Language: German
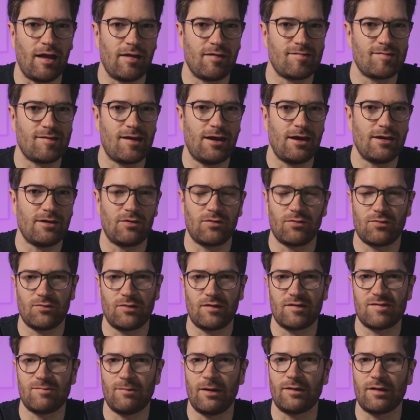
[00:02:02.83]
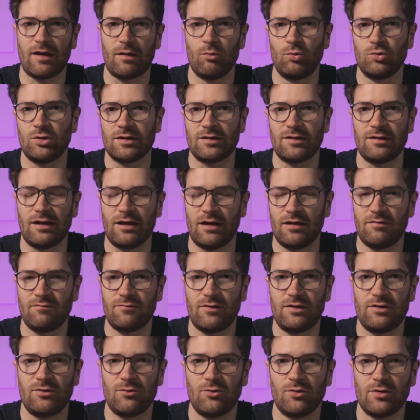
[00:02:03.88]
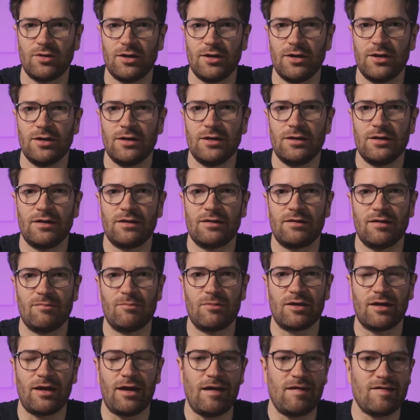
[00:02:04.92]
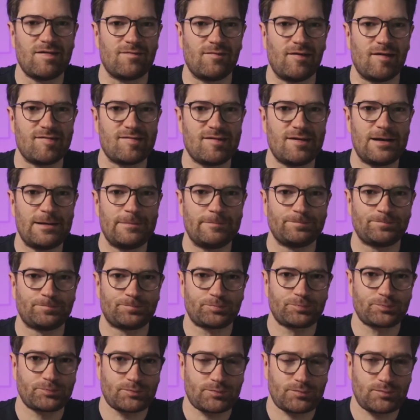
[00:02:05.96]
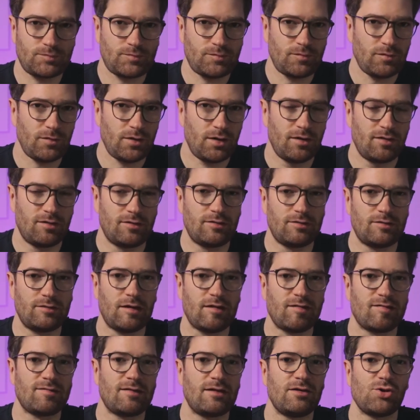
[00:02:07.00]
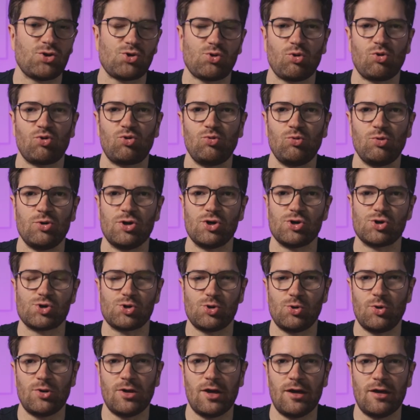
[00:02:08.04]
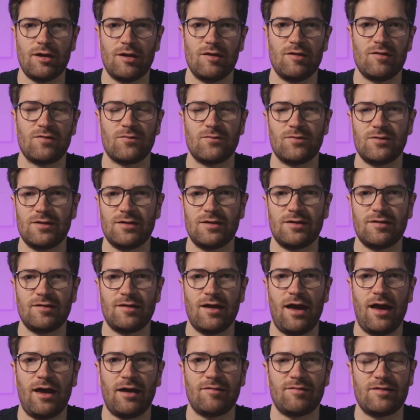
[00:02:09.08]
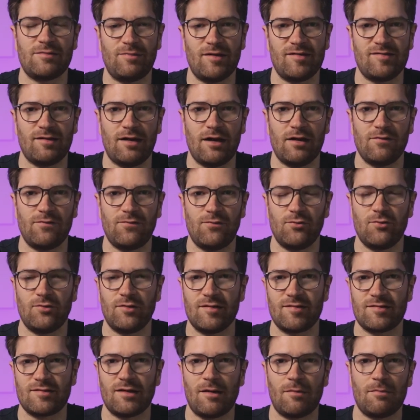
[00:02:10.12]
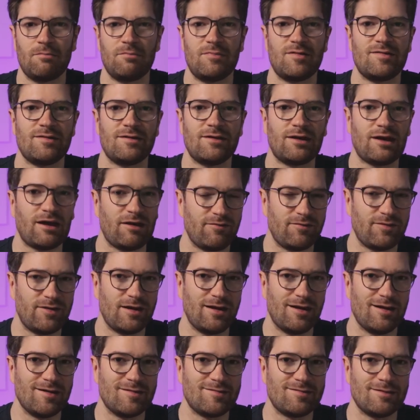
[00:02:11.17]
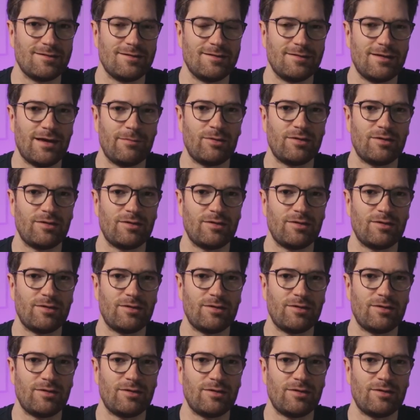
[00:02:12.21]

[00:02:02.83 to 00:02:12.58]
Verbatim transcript: Anzeit, also nach zwei, drei Monaten Anwendung mit Reiswasser, dass dann die Struktur schöner ist und die Haare sich besser anfühlen und insgesamt ein bisschen kräftiger sind.